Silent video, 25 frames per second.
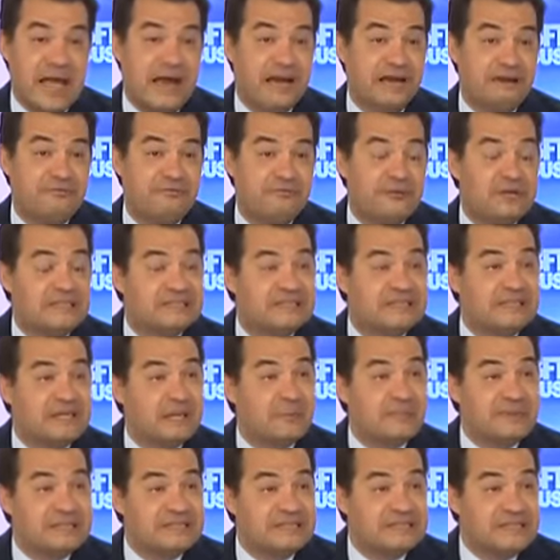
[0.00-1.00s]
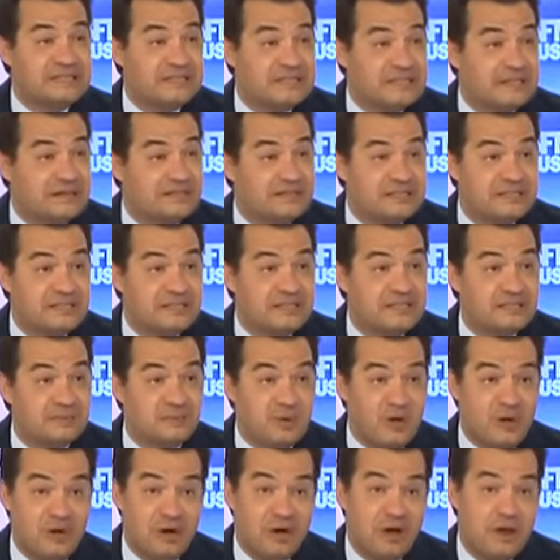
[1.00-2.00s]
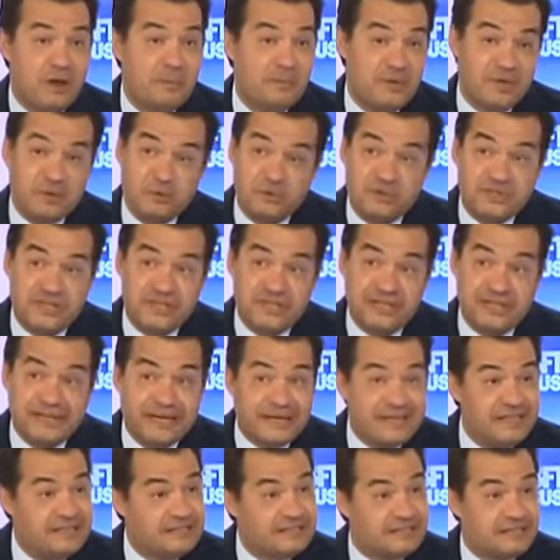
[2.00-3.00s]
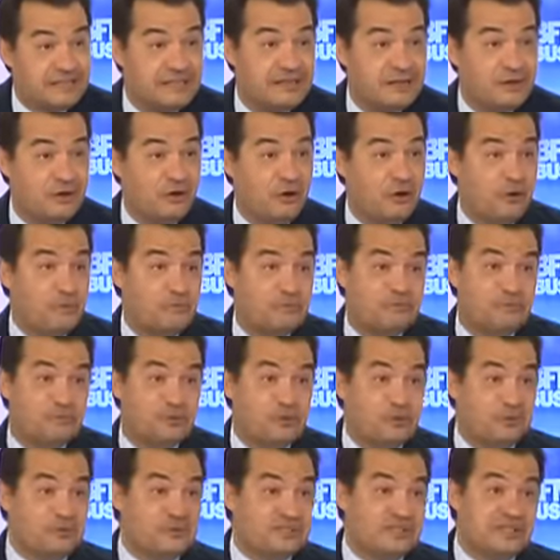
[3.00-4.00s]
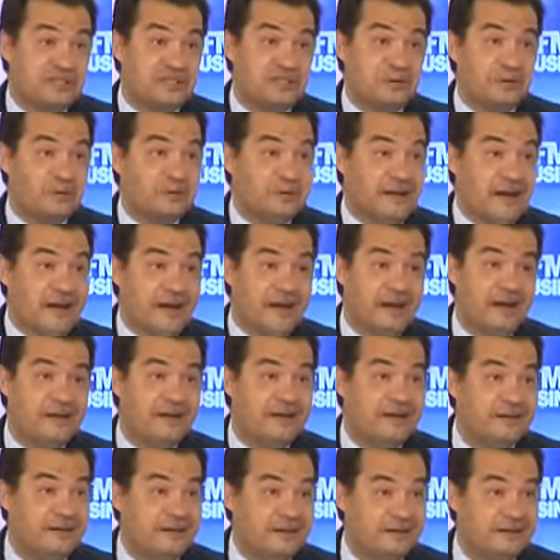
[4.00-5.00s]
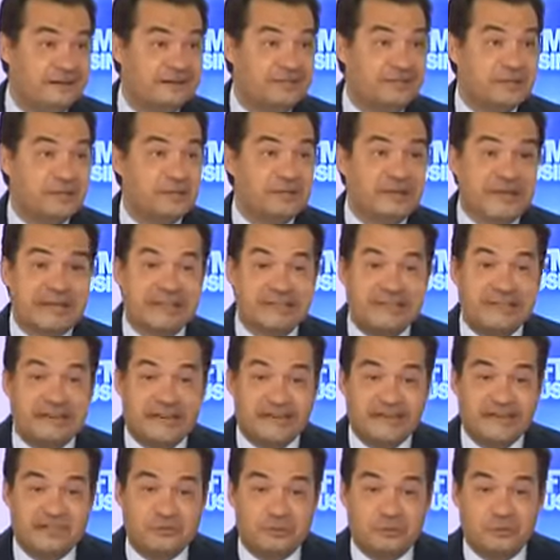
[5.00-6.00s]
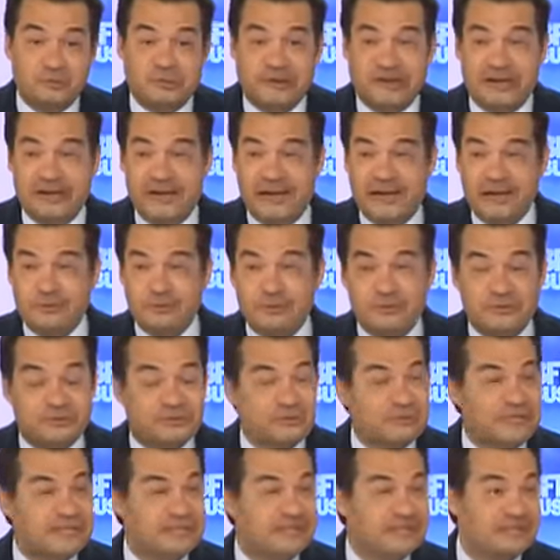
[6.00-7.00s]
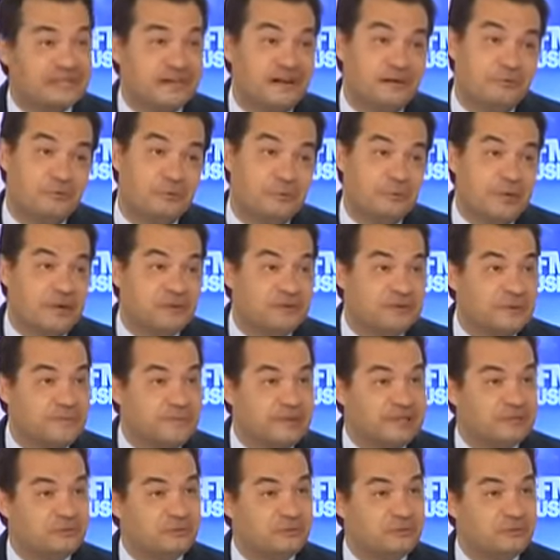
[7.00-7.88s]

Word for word: à la fois ces capacités d'investissement, mais aussi les risques, euh, puisque si on a des locataires qui sont pas là ou si on a des travaux, ben, on n'est pas